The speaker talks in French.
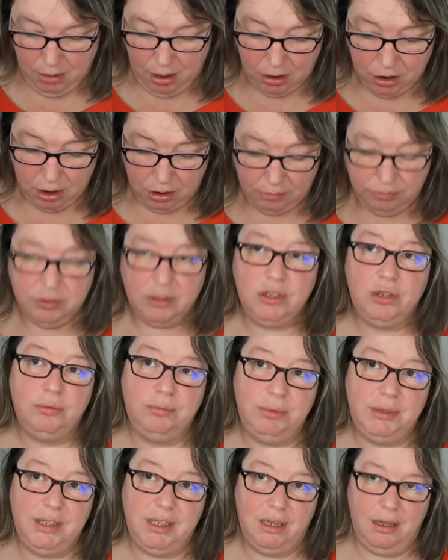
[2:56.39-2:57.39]
mais à chaque fois
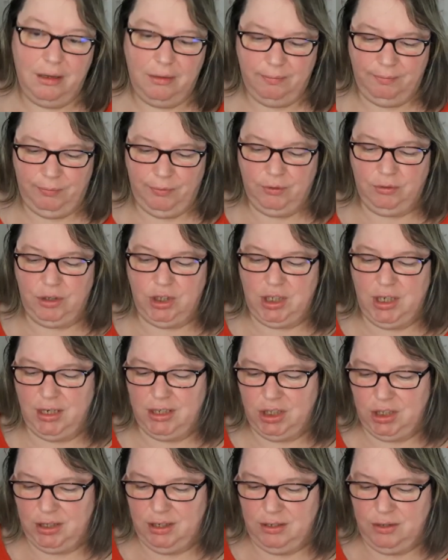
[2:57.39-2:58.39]
j'oubliais. Donc j'ai
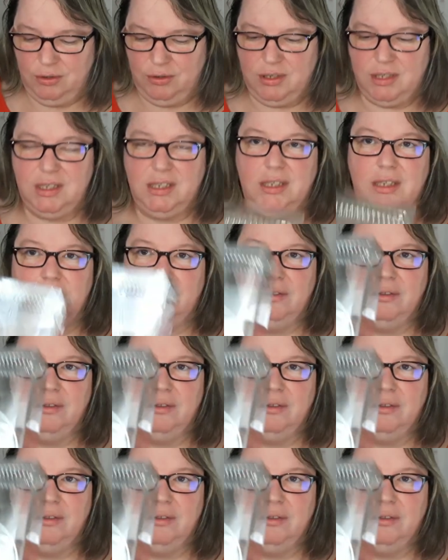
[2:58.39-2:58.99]
acheté ceci